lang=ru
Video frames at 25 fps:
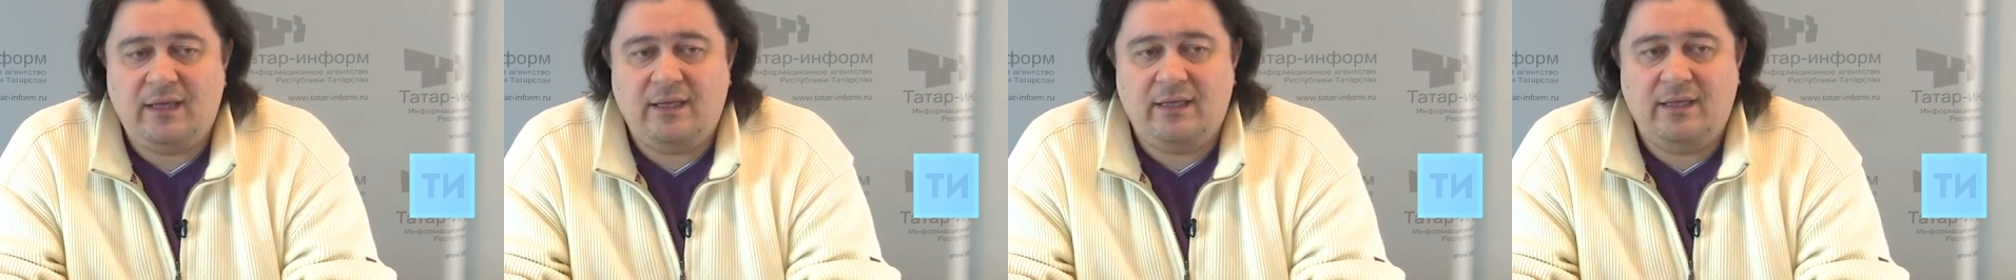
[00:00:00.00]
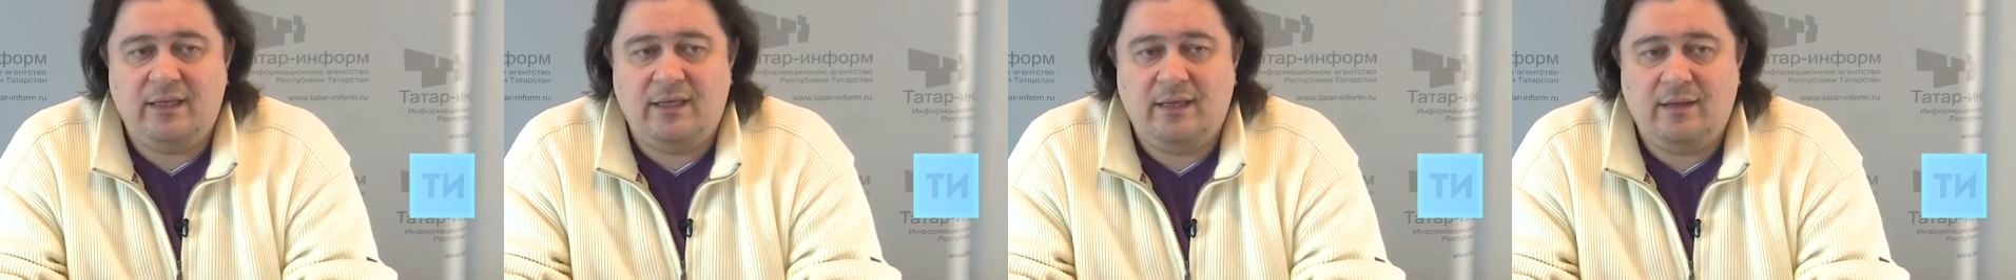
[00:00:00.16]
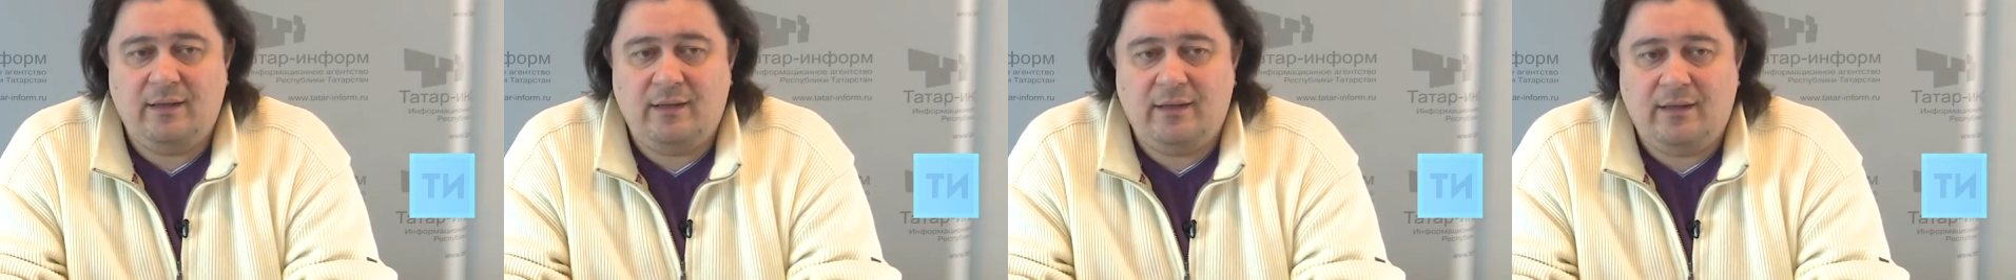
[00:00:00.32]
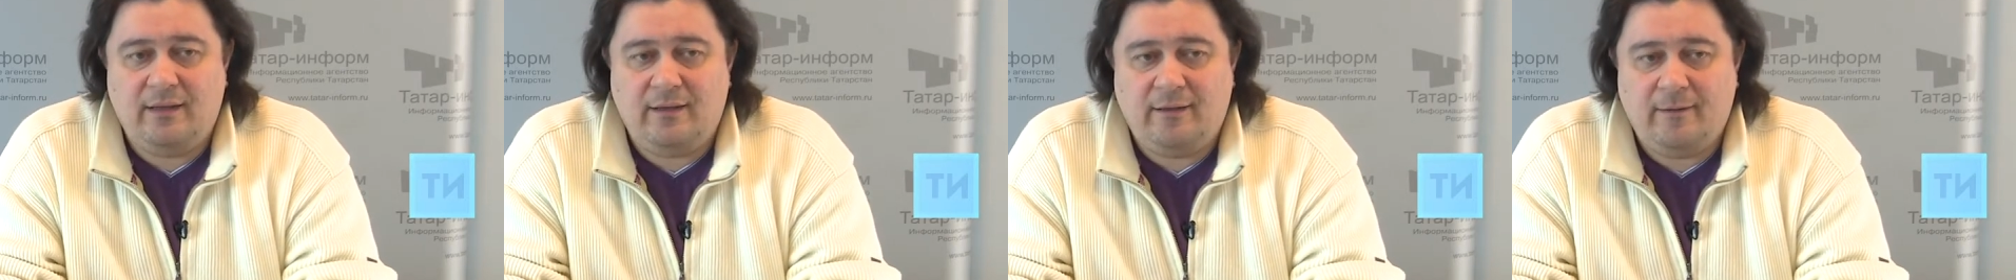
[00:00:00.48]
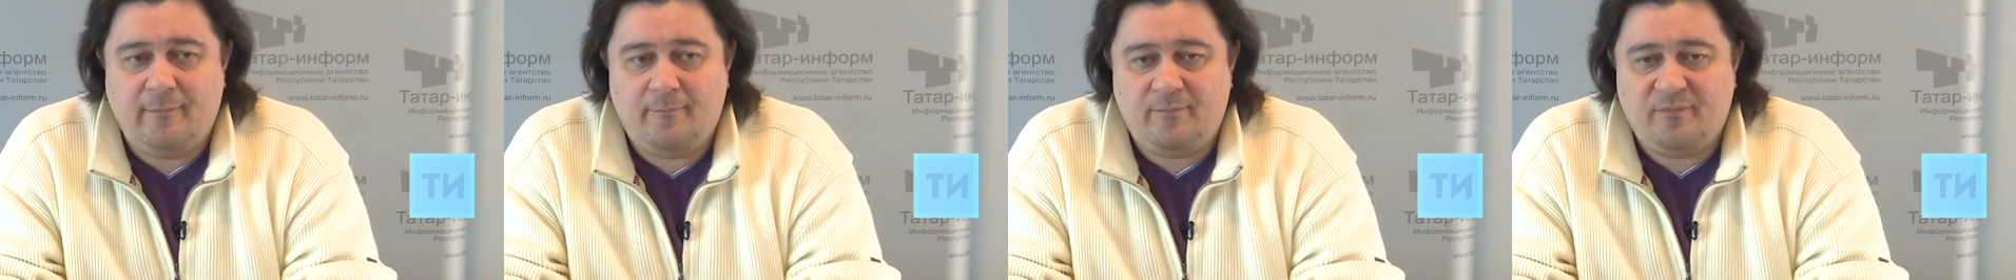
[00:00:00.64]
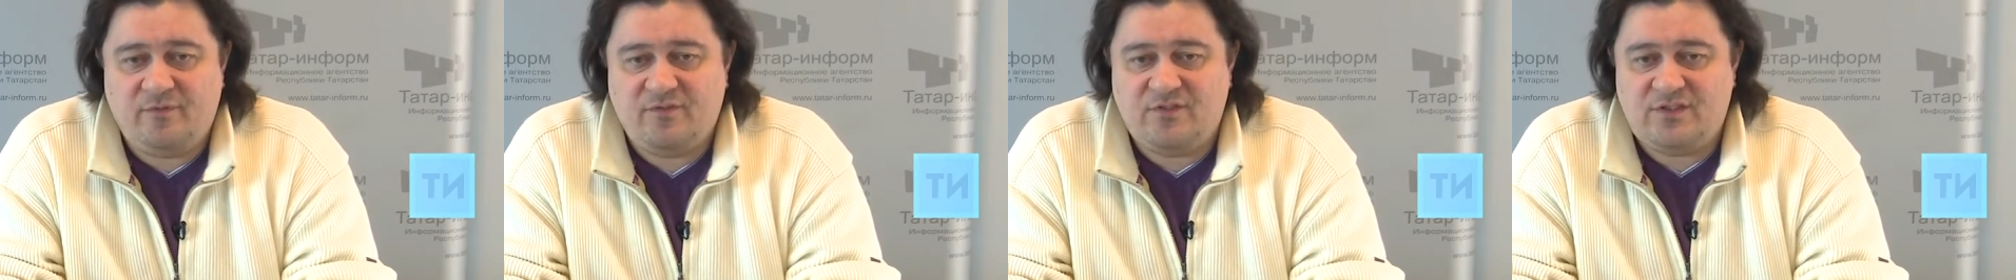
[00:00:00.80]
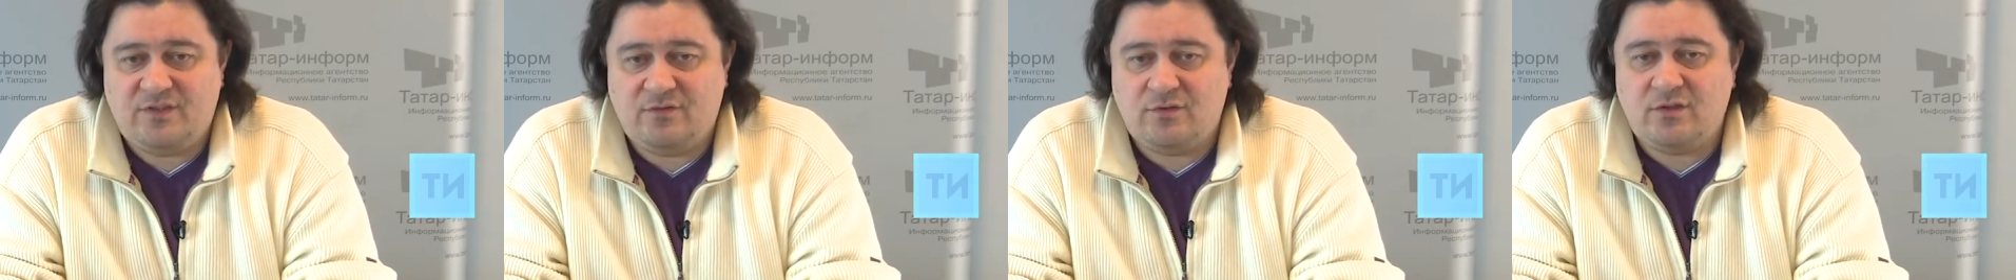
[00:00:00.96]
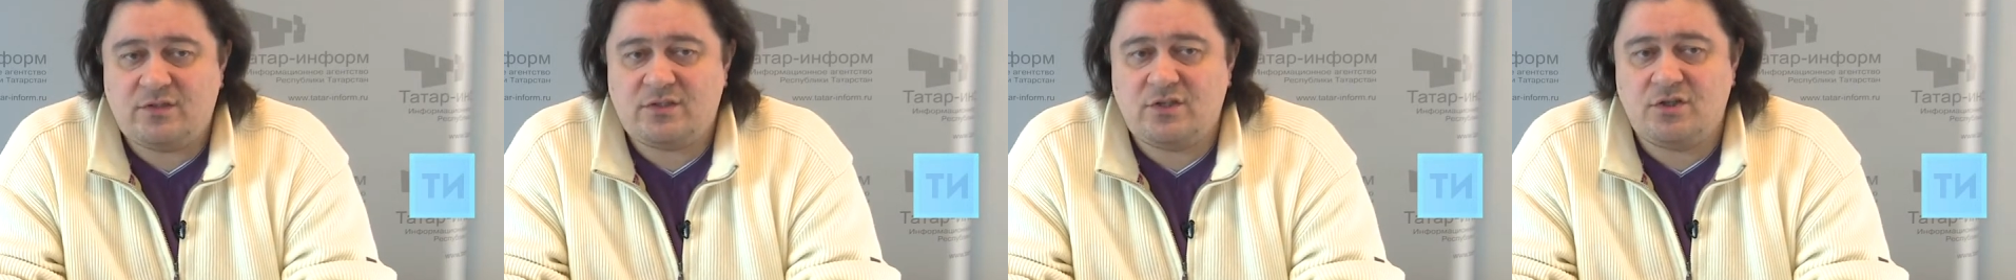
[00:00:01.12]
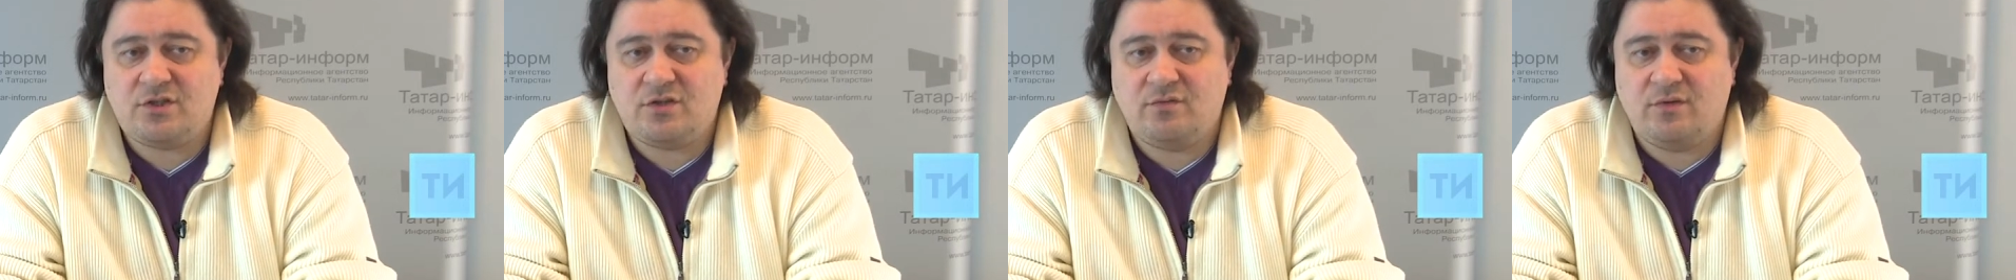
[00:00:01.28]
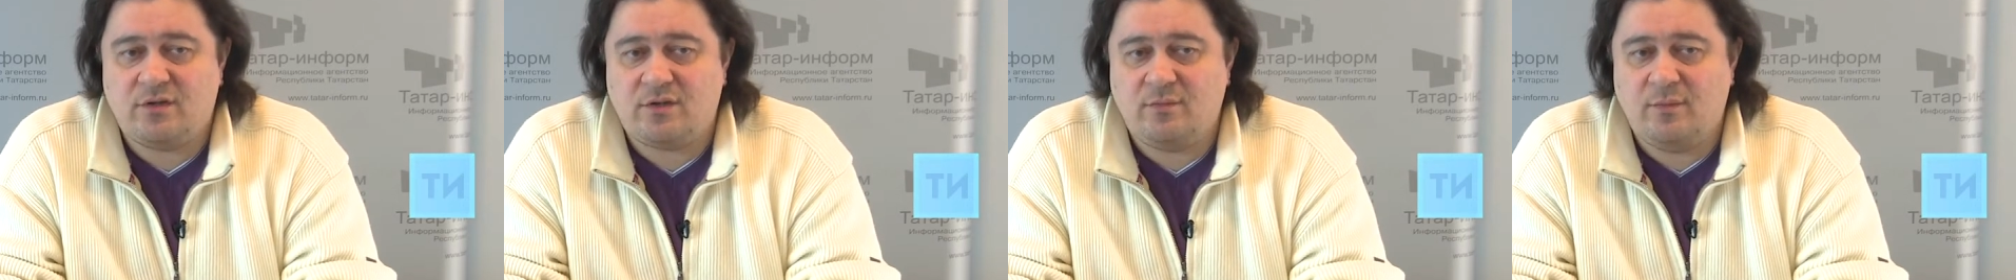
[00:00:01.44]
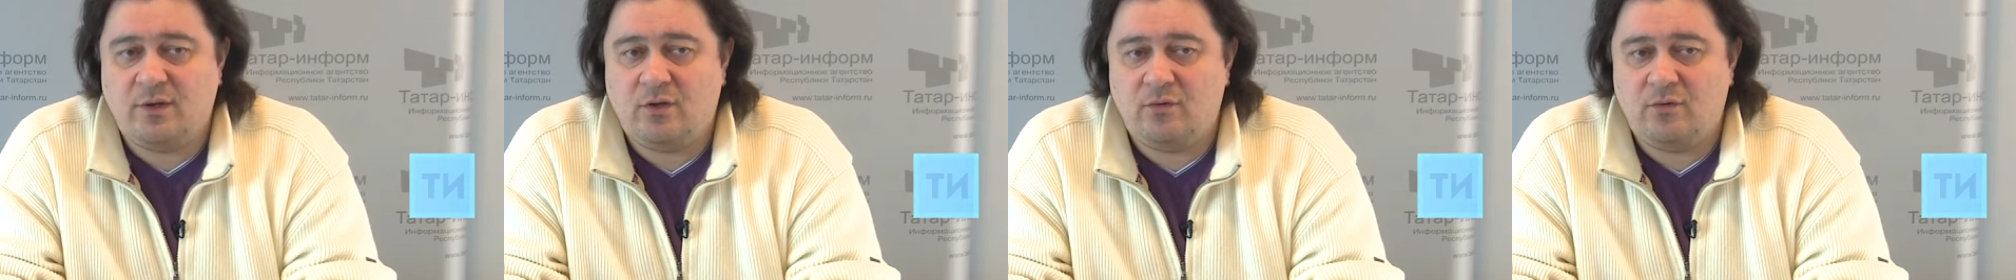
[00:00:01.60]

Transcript: и в 94